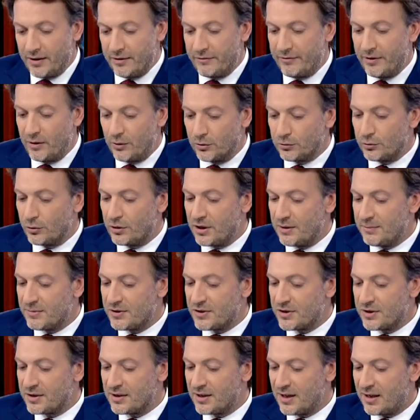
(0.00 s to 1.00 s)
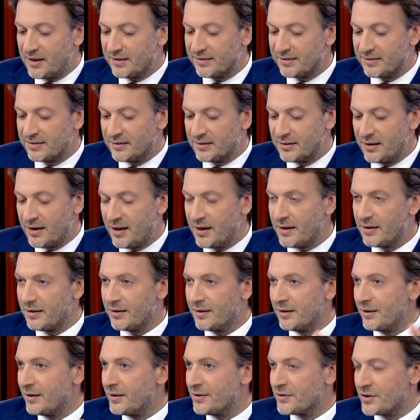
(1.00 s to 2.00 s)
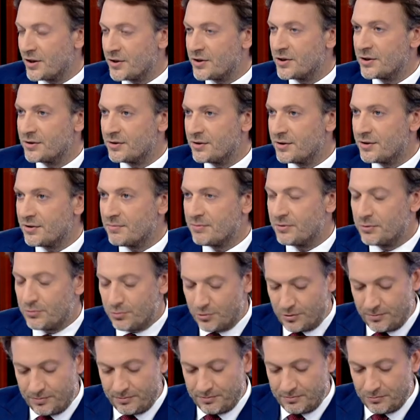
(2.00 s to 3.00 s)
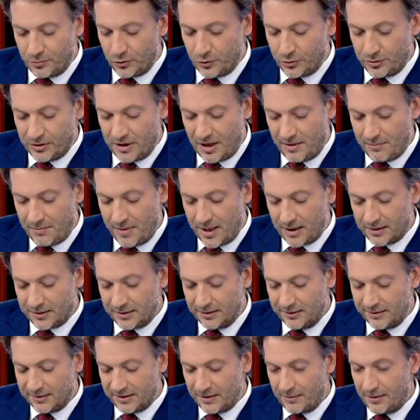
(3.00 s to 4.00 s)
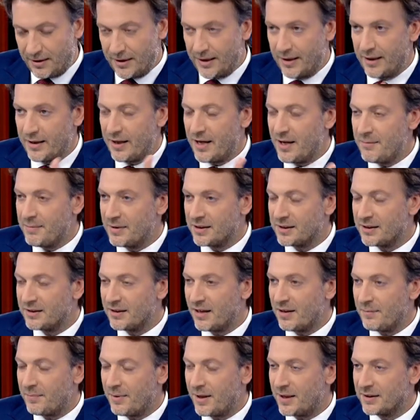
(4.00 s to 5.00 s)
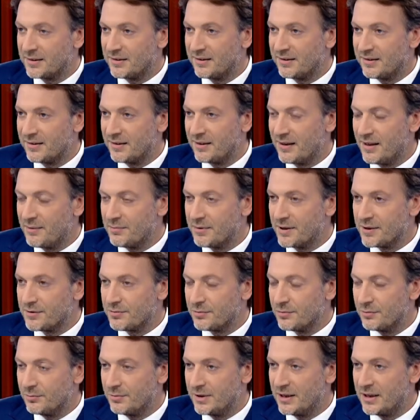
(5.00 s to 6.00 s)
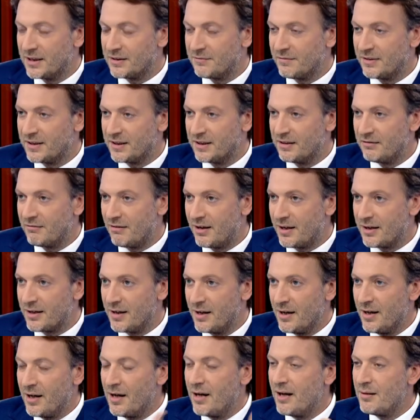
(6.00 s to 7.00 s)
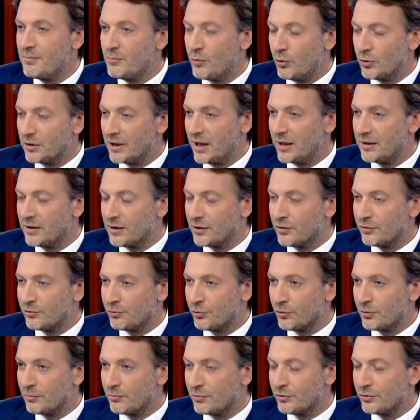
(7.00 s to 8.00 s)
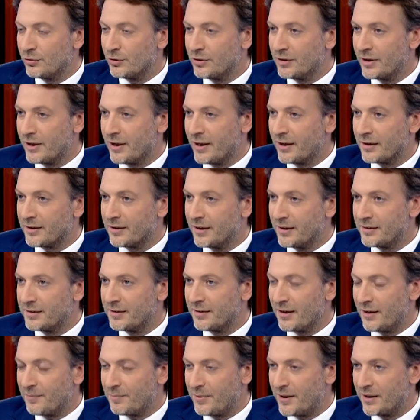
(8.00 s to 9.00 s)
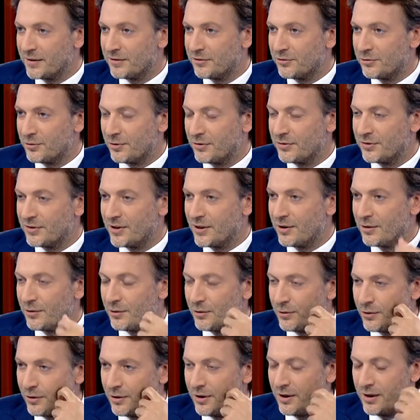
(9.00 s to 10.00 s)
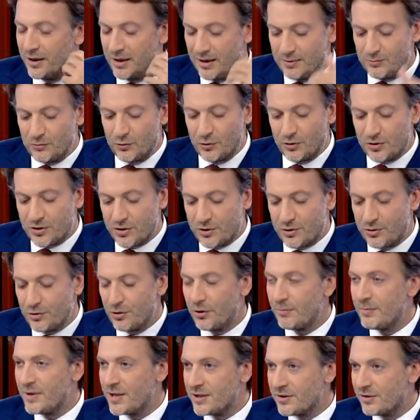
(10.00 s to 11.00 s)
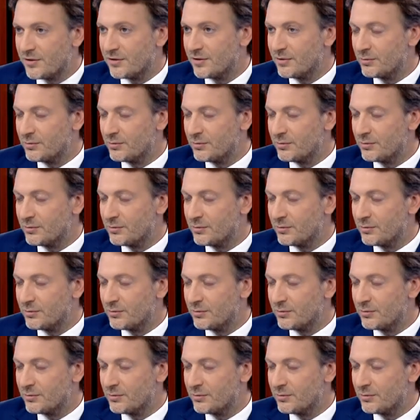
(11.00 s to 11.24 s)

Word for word: ve o dönem içinde aslında e, şaşırtıcı bir durum bugünden baktığınız zaman. Yani hem iktidar partisinde bir Rum milletvekili var hem bu olayların sorumlusu olarak iktidar partisi gösteriliyor hem de o çıkıyor mecliste